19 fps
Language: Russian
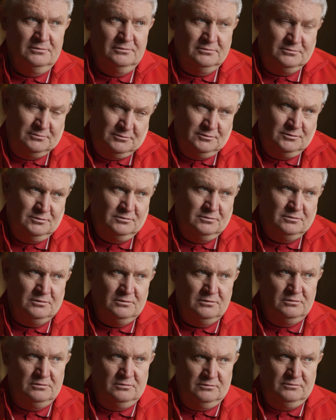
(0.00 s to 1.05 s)

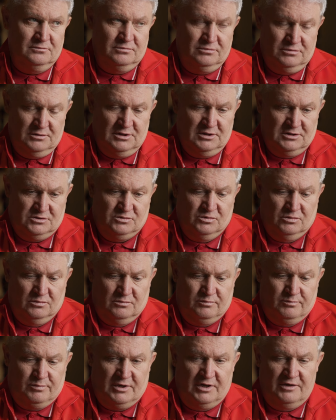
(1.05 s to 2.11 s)
Ну, Асу
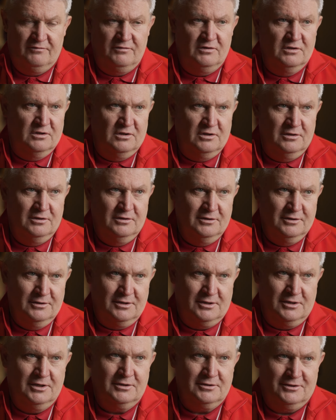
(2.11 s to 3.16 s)
проявила
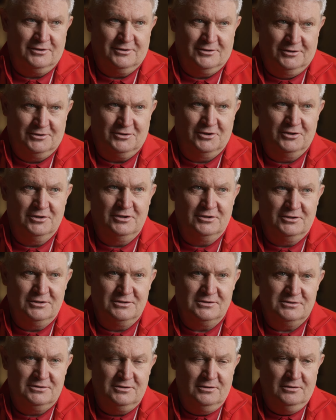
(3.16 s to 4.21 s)
характер, хотела это
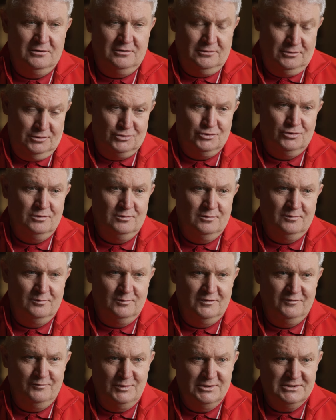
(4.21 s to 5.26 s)
сделать. Ничего,
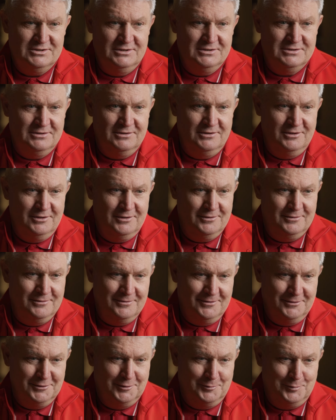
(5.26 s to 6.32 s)
мы вместе с ней
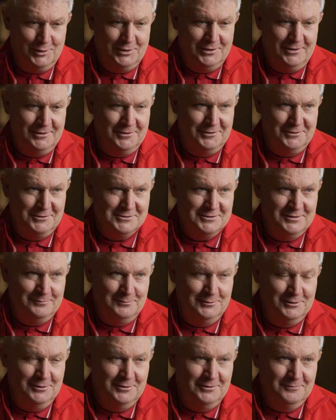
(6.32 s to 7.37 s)
этот пенальти не
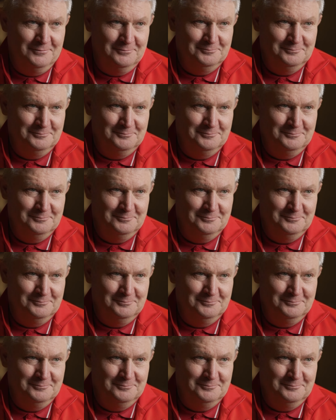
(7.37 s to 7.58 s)
забили.